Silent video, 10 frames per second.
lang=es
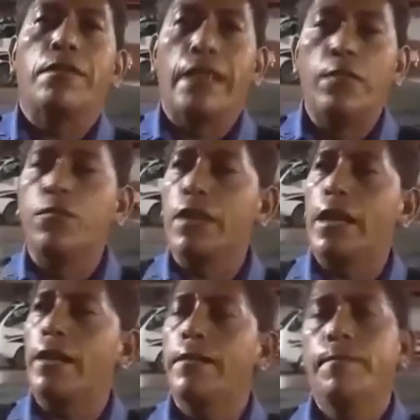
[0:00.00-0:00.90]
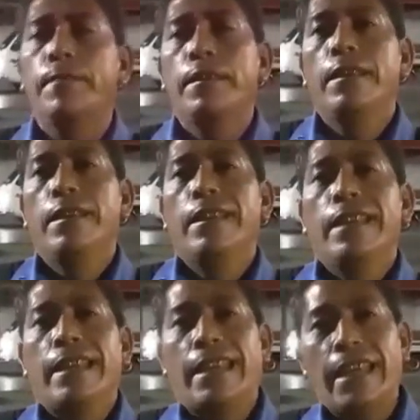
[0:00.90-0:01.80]
denunciar
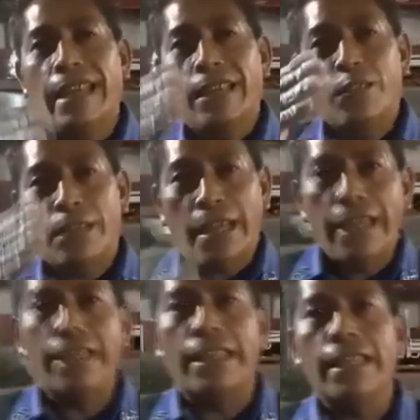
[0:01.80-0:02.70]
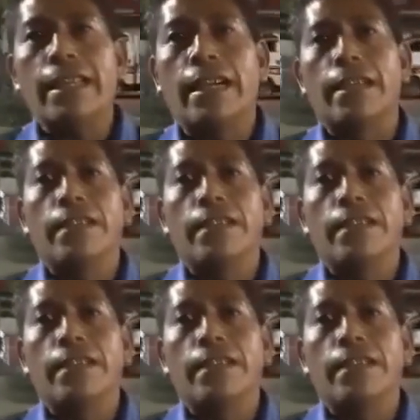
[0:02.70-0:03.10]
que los agentes del CAN